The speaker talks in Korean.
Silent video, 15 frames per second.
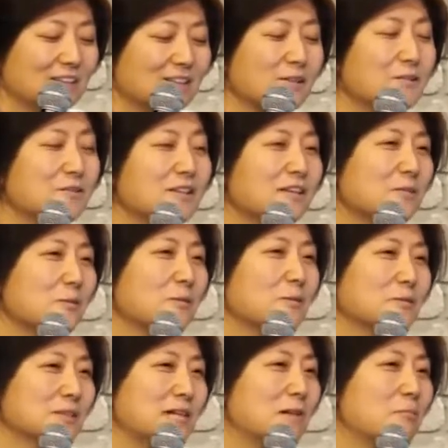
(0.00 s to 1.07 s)
그런데
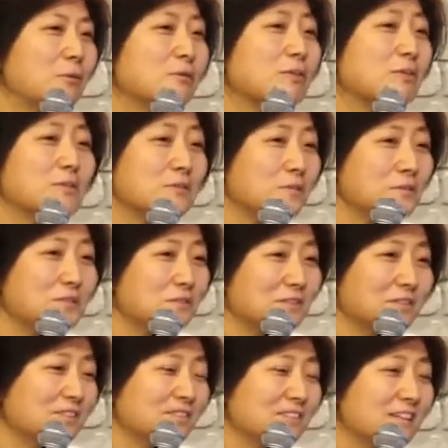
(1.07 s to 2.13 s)
또 잘 못
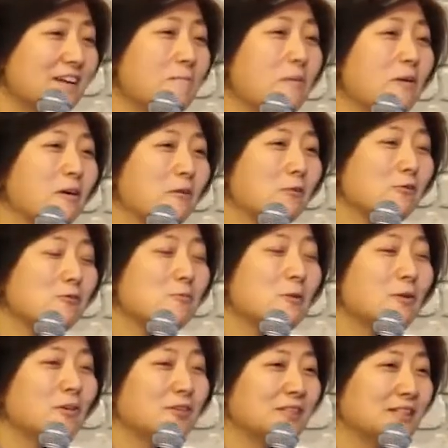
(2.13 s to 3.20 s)
헤어져요. 1번하고
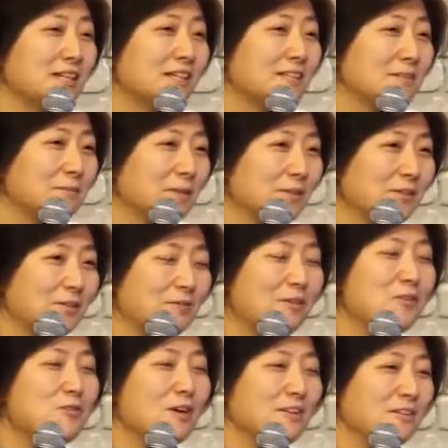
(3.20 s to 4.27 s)
9번이 사시면
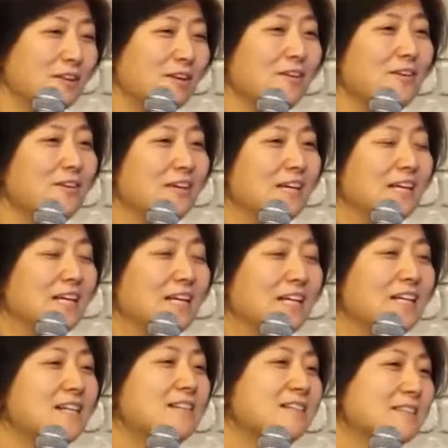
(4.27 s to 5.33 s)
왠 줄 아세요?
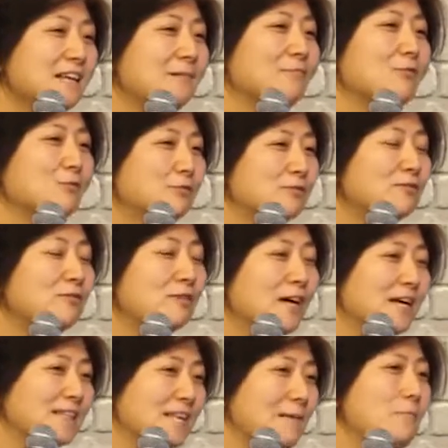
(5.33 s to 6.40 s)
1, 3,
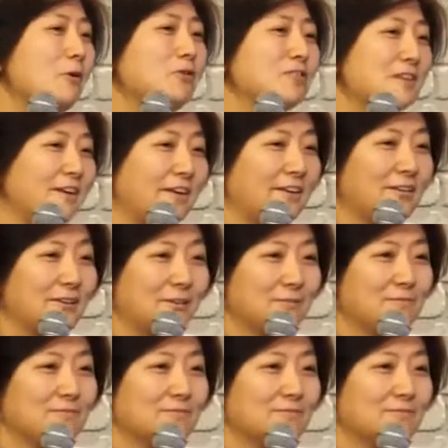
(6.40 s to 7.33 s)
9가 삼형제예요.